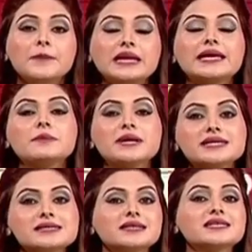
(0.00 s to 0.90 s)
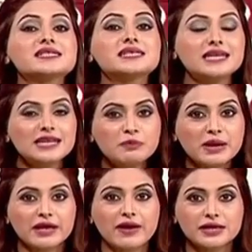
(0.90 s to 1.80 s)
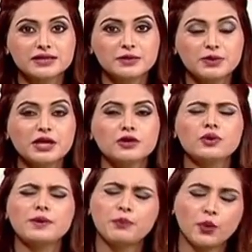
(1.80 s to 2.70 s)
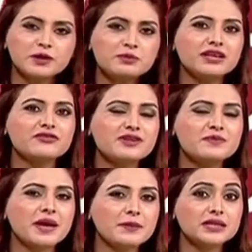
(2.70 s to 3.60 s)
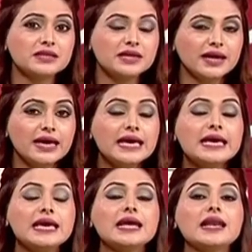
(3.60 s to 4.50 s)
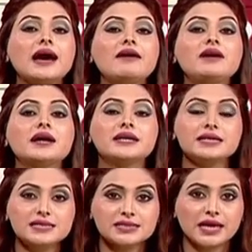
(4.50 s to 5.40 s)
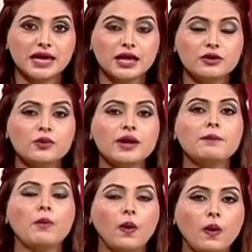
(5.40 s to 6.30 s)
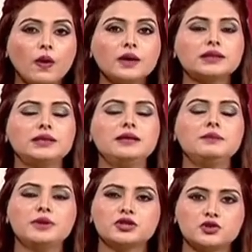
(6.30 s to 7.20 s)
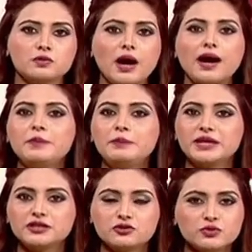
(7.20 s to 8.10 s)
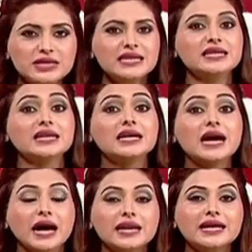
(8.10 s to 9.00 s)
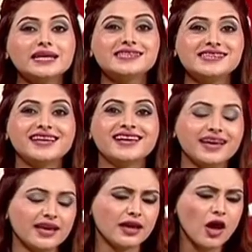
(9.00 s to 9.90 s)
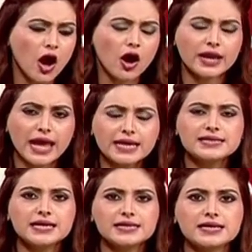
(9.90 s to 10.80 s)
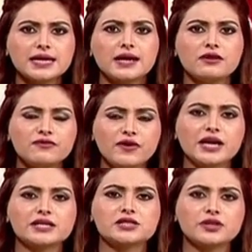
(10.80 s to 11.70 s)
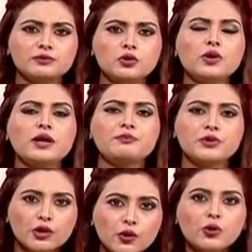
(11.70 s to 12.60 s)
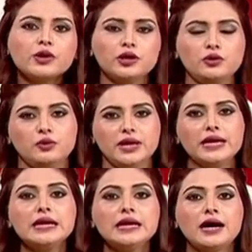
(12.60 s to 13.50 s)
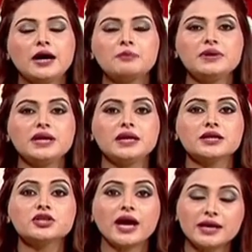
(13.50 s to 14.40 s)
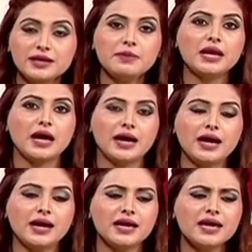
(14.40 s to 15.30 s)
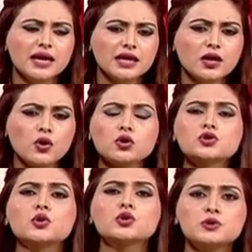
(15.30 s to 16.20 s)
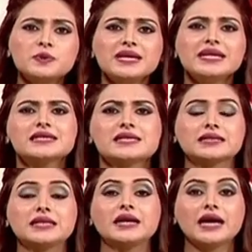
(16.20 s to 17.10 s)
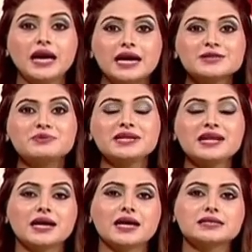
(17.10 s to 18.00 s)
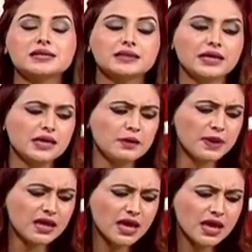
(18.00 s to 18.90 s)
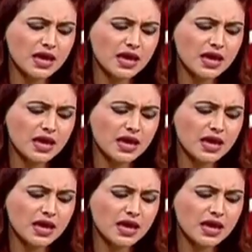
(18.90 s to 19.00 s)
बल्कि बहसियत स्क्रीन प्ले राइटर भी इन्होंने बहुत बड़ी फिल्में हमें दी हैं अलावा इसके इन्होंने बहुत ही बेशुमार बेहतरीन गाने दिए हैं और ऐसे ऐसे अल्फाज शब्दों का प्रयोग इन्होंने अपनी शायरी में लाया है कि लोग सोच भी नहीं सकते कयास भी नहीं लगा सकते कि भाई